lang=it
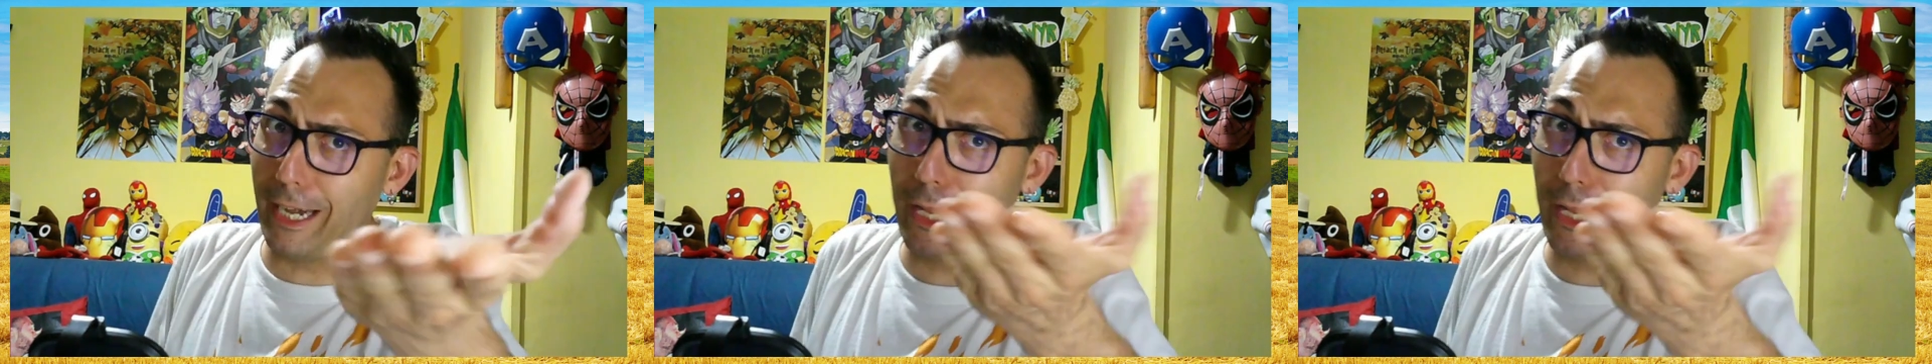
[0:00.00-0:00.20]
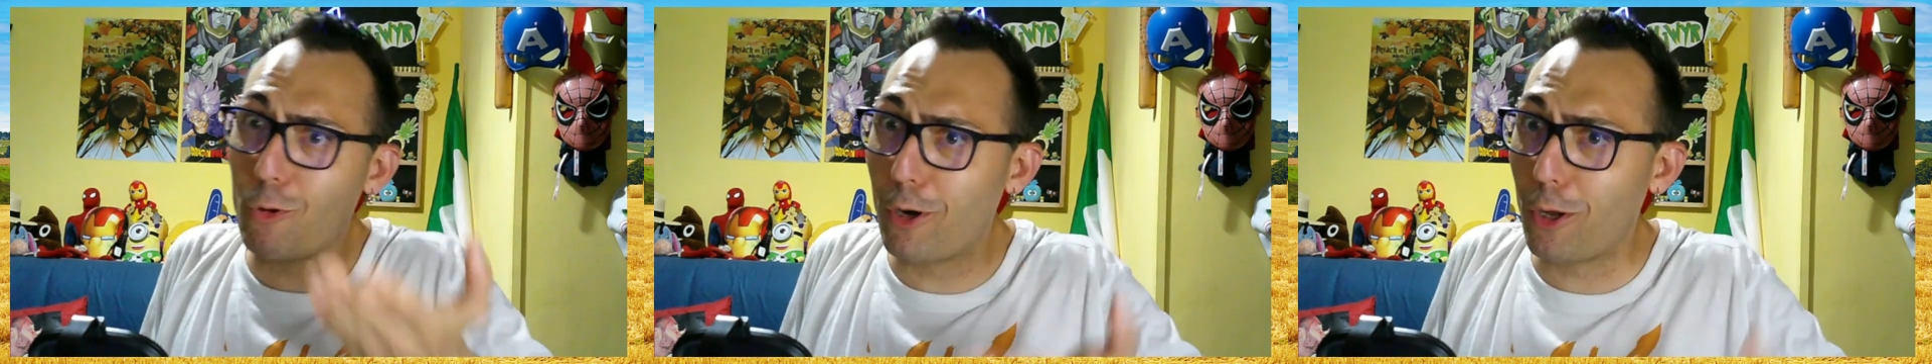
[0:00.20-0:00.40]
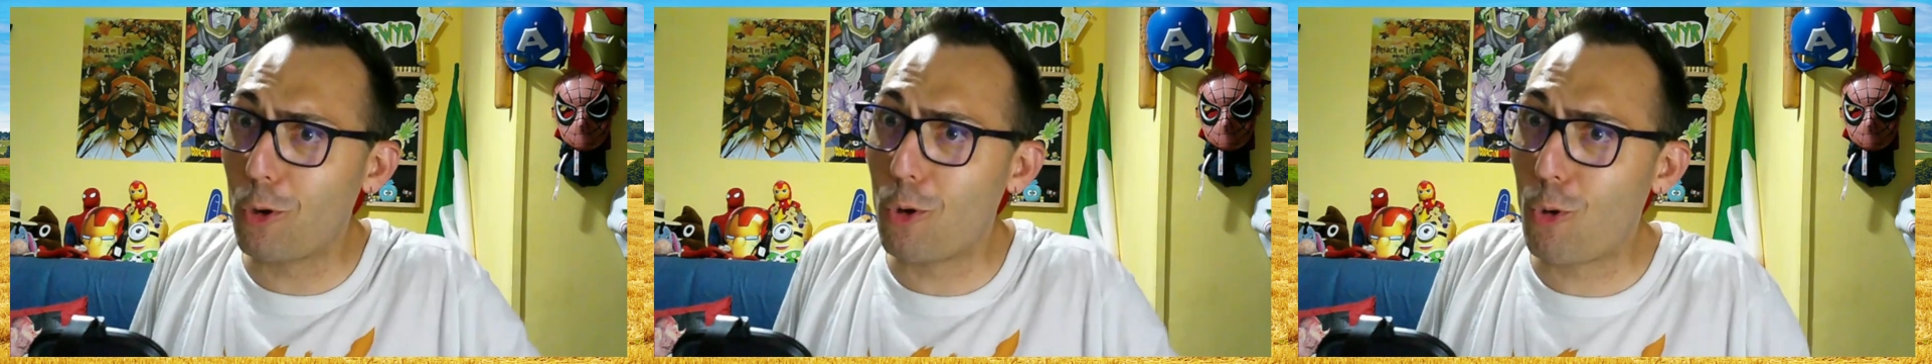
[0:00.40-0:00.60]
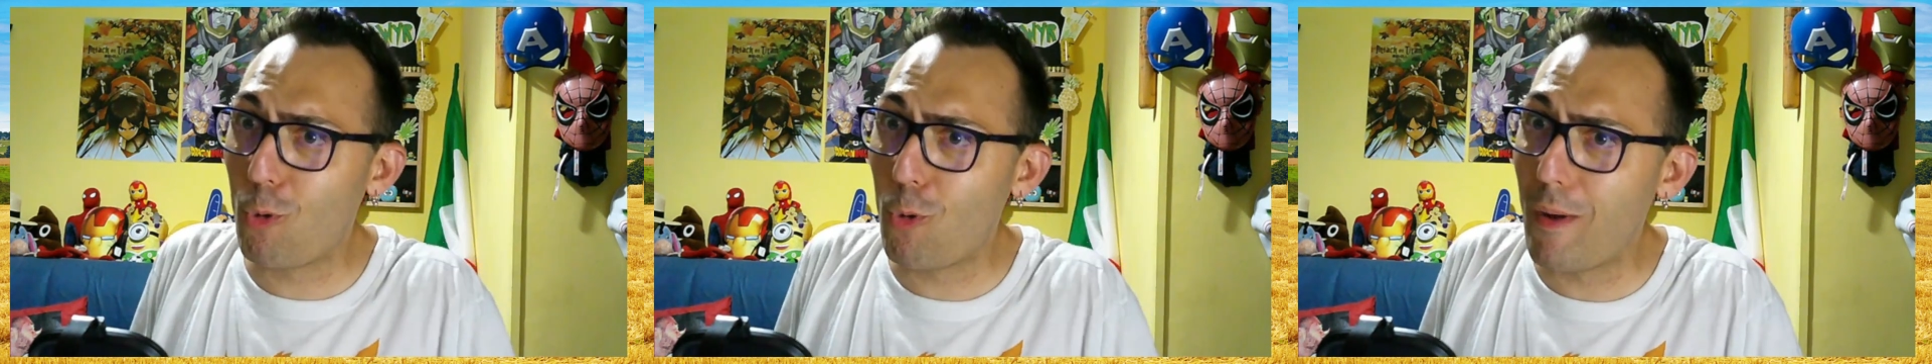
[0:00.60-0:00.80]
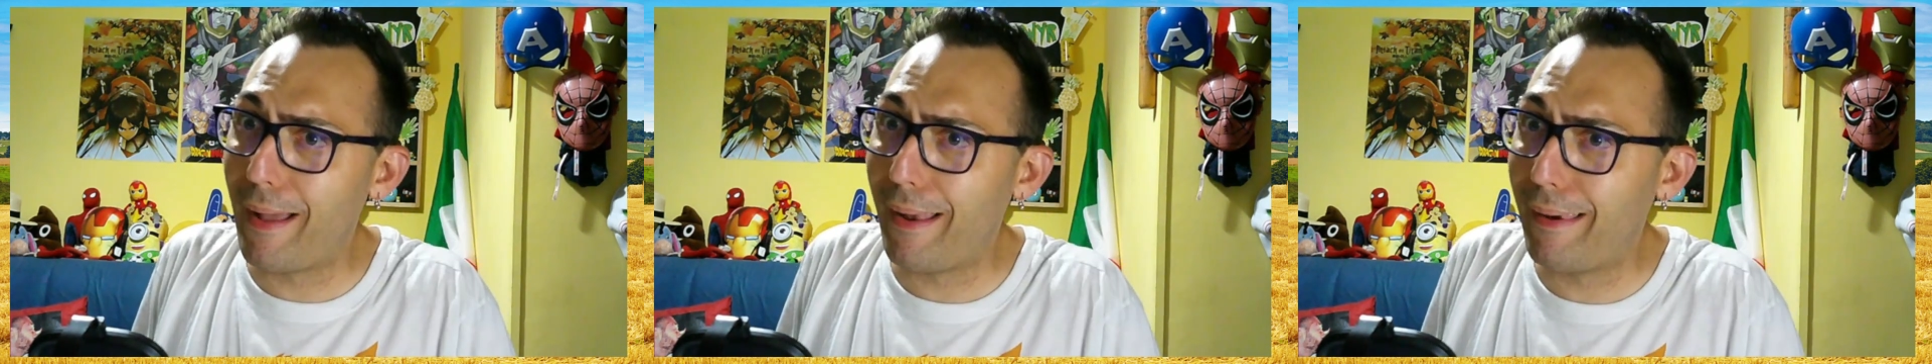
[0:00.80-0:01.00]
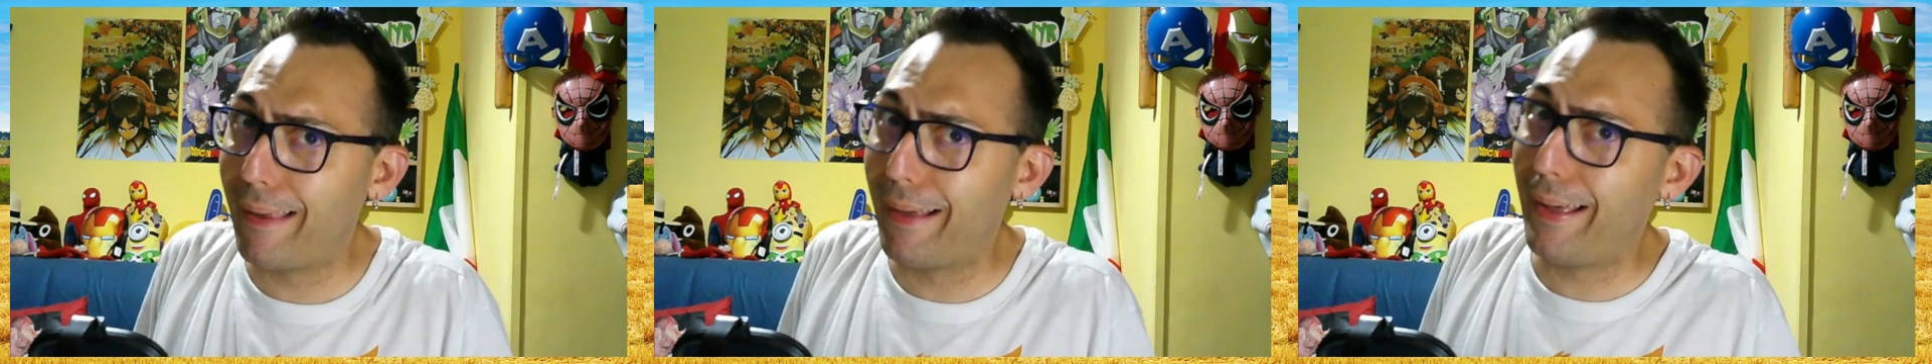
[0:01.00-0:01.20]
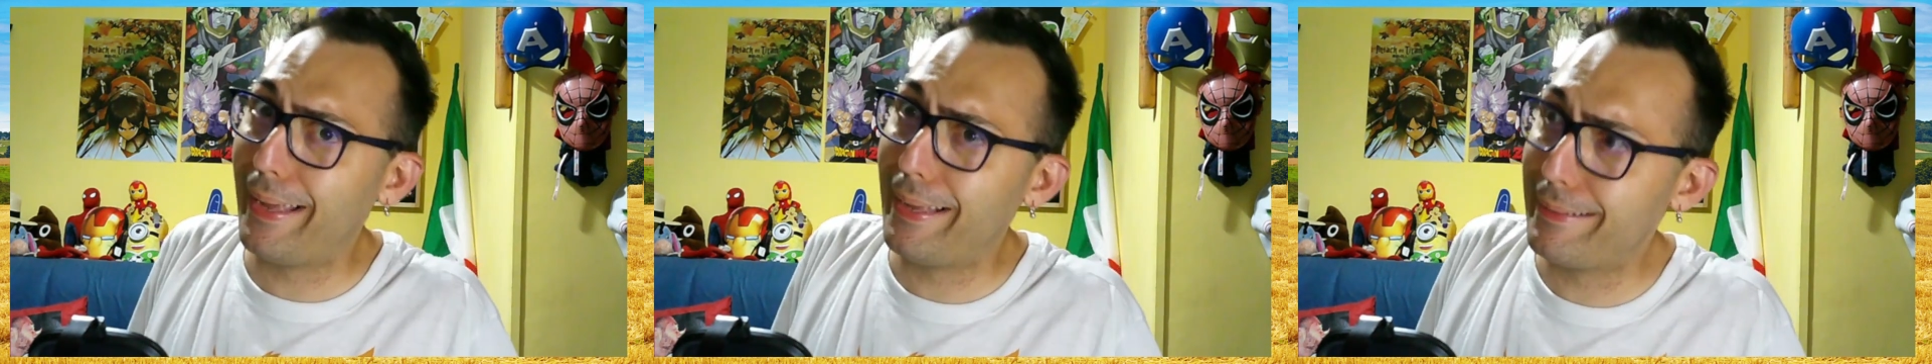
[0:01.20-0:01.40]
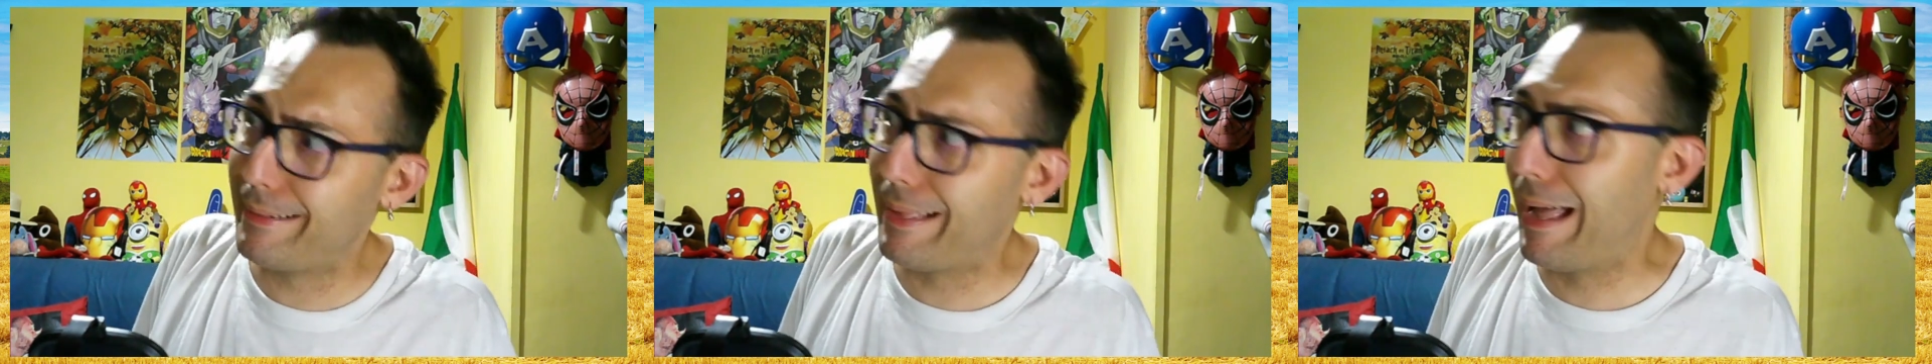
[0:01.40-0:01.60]
ore con quella e
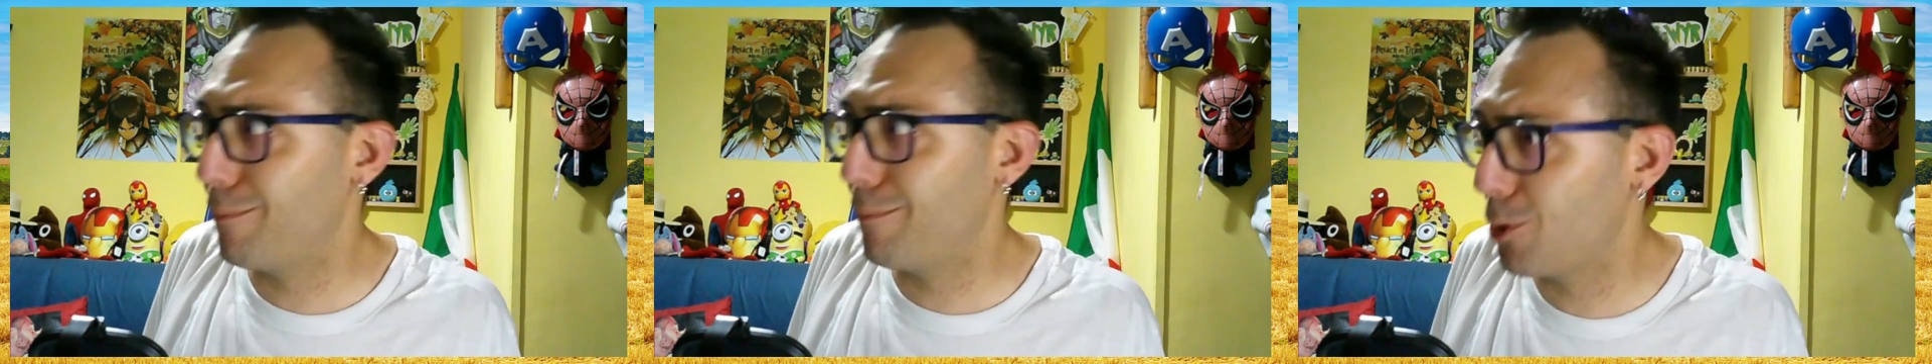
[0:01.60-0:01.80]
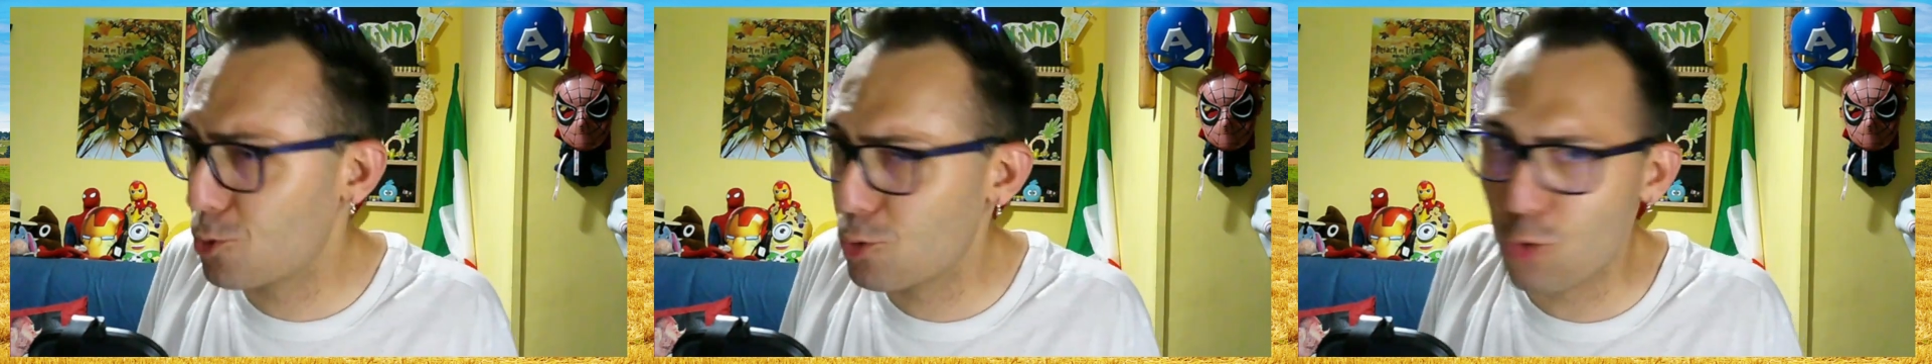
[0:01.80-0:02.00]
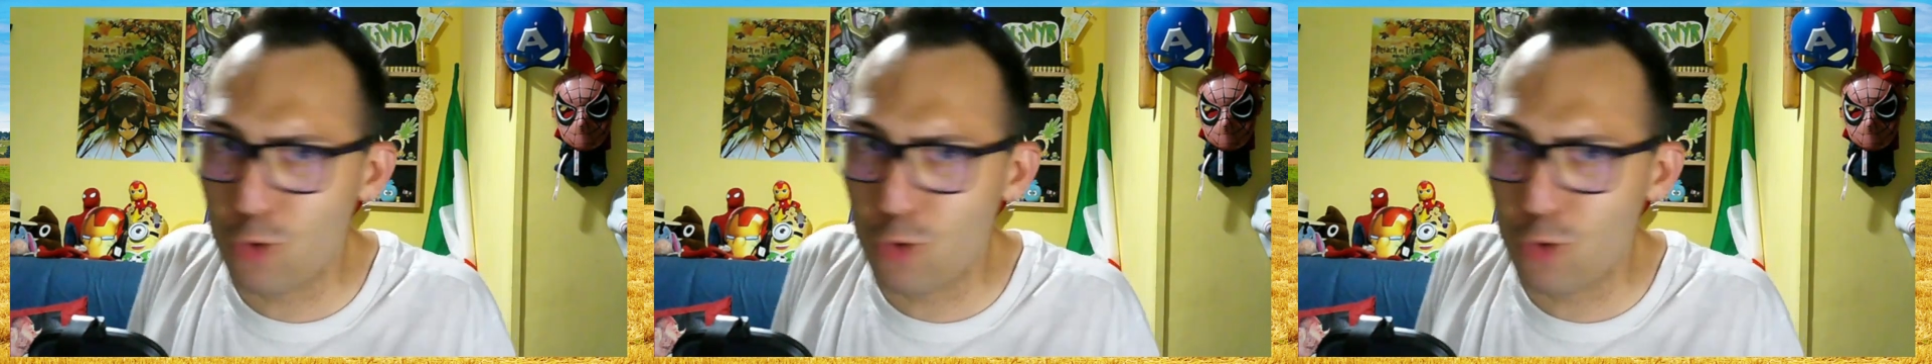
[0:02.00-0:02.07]
Namo, su,